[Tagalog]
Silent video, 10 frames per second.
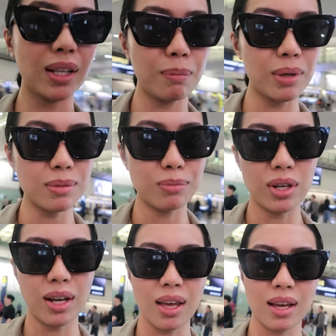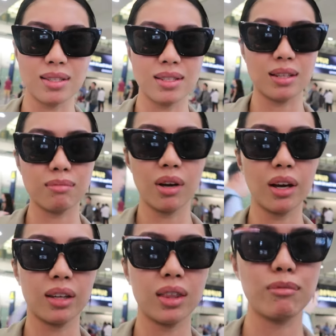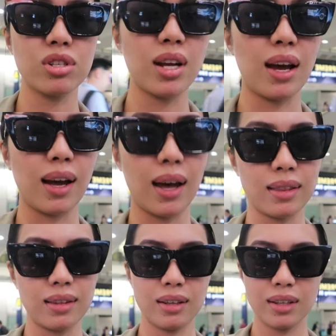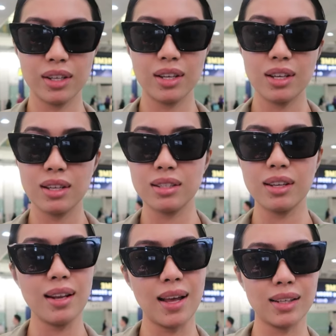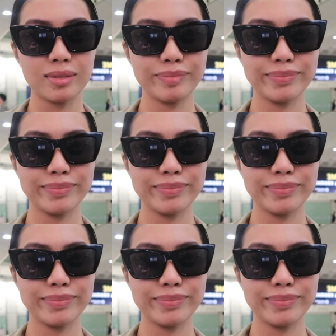paglabas mo ng exit, makikita mo siya agad. So, yun lang.